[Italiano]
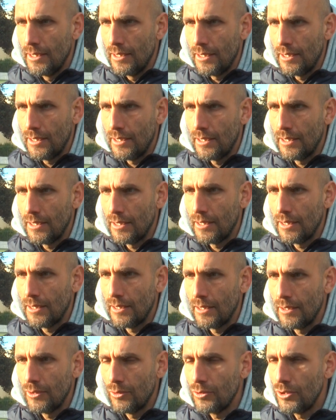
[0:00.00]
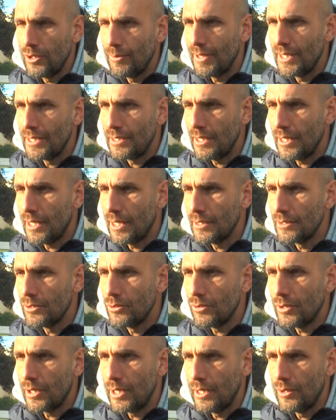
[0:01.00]
eh, non
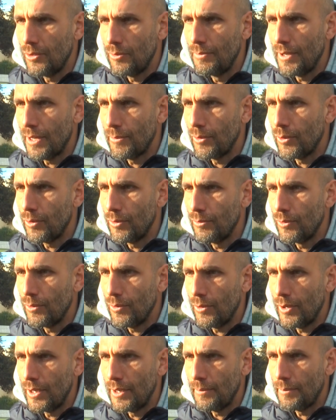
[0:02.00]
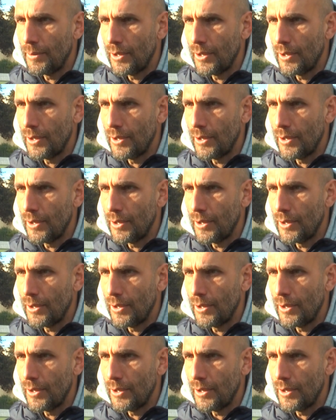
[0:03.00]
dimenticando che dobbiamo comunque